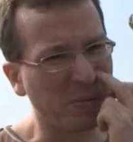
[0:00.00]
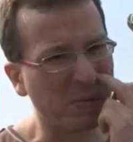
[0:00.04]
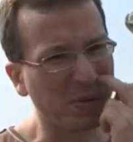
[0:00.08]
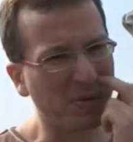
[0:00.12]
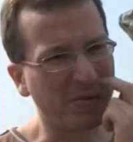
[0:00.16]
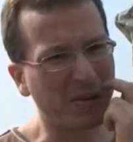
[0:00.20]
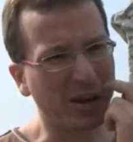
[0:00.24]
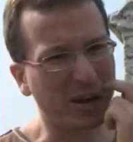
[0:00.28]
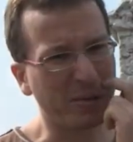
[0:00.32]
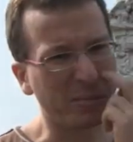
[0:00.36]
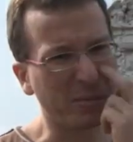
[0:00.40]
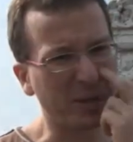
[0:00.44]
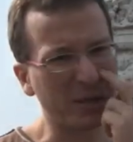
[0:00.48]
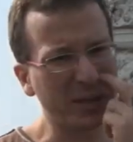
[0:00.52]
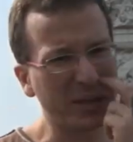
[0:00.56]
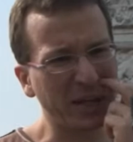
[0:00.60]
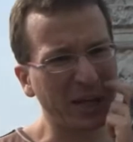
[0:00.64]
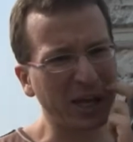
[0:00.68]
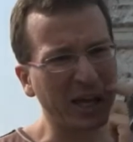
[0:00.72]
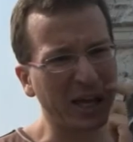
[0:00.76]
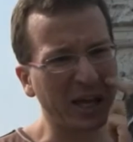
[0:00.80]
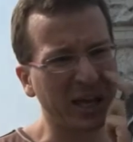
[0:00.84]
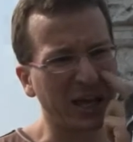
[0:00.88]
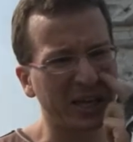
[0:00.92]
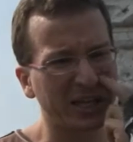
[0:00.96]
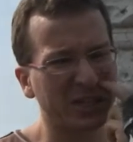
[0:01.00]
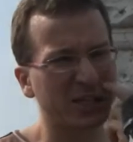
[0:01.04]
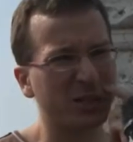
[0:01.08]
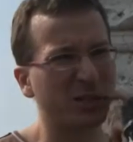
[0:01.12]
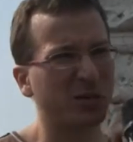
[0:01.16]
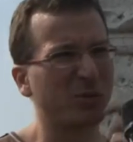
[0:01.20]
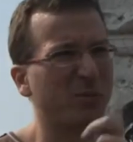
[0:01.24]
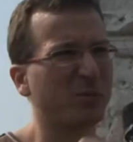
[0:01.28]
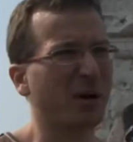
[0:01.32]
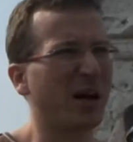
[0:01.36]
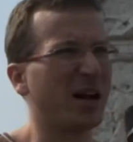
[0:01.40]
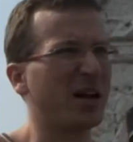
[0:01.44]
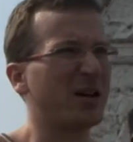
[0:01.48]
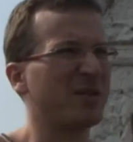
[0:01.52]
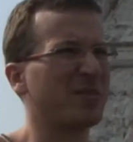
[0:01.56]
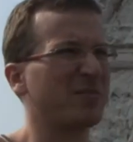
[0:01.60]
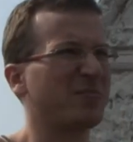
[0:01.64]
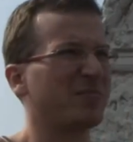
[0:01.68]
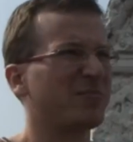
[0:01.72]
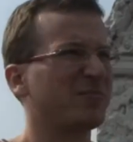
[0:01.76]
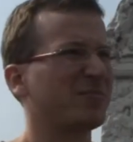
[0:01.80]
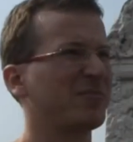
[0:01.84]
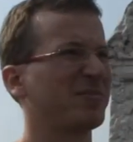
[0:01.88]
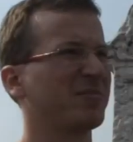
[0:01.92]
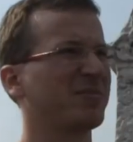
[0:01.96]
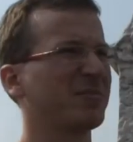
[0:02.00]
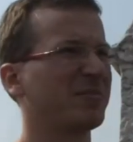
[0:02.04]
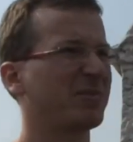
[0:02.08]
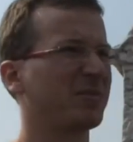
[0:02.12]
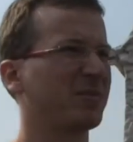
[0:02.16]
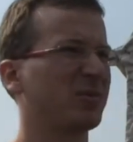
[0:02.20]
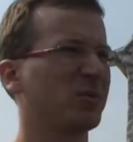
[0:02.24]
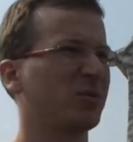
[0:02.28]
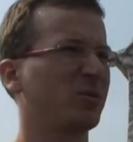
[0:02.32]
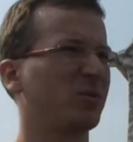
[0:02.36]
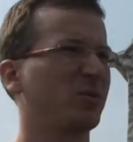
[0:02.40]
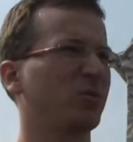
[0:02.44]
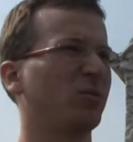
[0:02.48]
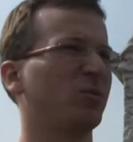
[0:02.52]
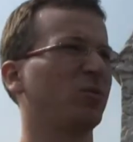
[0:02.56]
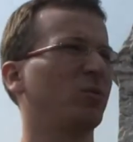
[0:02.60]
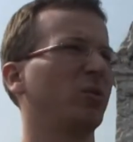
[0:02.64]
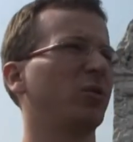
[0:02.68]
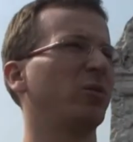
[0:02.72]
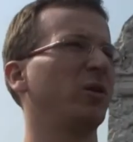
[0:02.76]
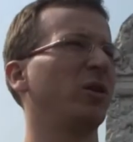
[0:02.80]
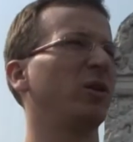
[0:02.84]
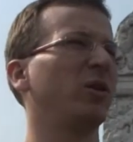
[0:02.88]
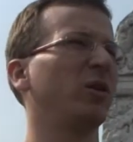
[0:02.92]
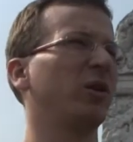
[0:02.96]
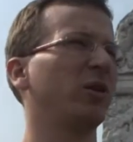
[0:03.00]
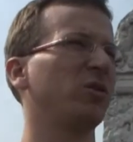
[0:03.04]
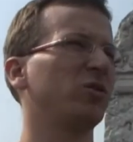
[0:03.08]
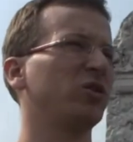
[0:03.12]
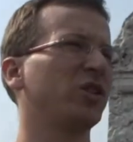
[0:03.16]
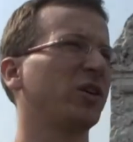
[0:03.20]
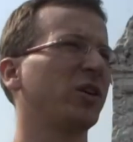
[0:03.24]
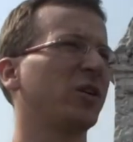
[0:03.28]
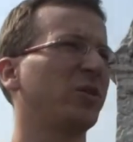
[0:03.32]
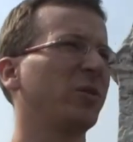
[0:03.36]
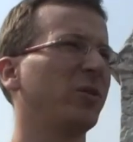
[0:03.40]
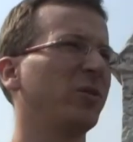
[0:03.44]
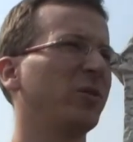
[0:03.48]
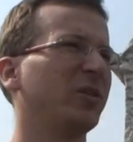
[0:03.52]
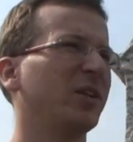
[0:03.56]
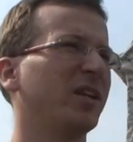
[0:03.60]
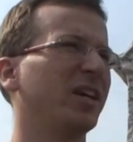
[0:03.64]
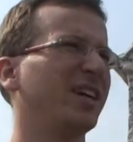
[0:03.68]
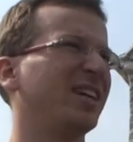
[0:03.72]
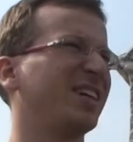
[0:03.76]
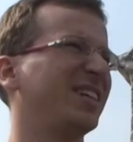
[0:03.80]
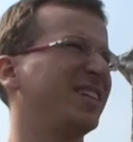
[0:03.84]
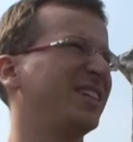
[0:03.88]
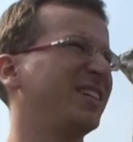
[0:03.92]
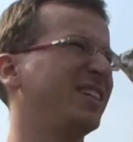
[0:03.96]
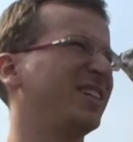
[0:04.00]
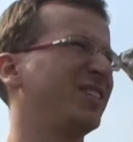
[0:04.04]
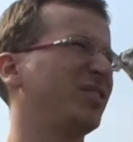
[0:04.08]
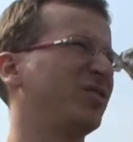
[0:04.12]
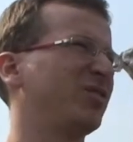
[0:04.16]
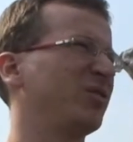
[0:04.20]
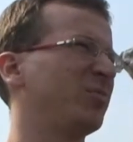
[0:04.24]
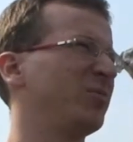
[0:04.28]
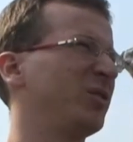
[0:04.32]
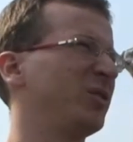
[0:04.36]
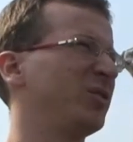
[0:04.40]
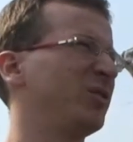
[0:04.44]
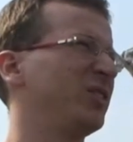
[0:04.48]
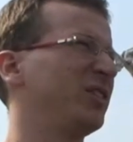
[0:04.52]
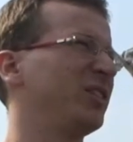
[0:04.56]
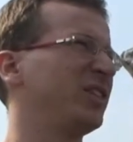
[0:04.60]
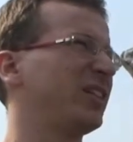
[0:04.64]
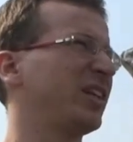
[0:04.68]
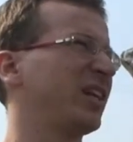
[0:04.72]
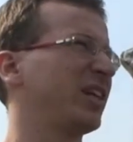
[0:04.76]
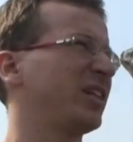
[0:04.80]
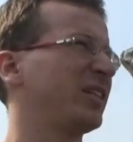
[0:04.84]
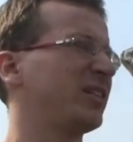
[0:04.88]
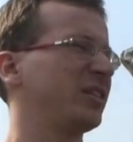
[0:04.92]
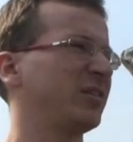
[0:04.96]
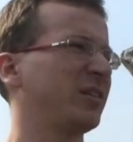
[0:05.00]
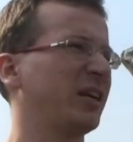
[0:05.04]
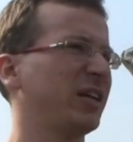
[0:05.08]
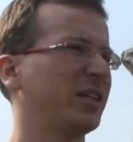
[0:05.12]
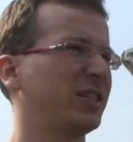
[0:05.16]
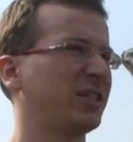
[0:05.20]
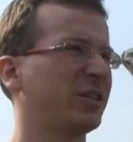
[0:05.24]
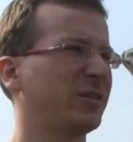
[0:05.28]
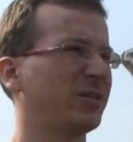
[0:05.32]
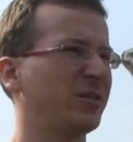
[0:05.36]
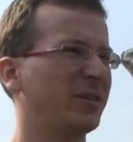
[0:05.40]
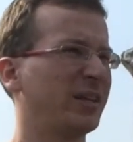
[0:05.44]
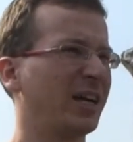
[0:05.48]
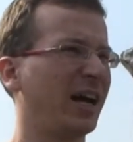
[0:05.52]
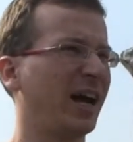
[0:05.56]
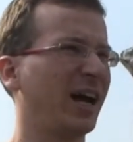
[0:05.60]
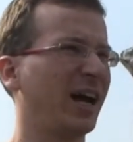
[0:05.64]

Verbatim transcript: Mi viene in mente l'essere umano, tutto quello che lo circonda, il suo modo di interazionarsi con gli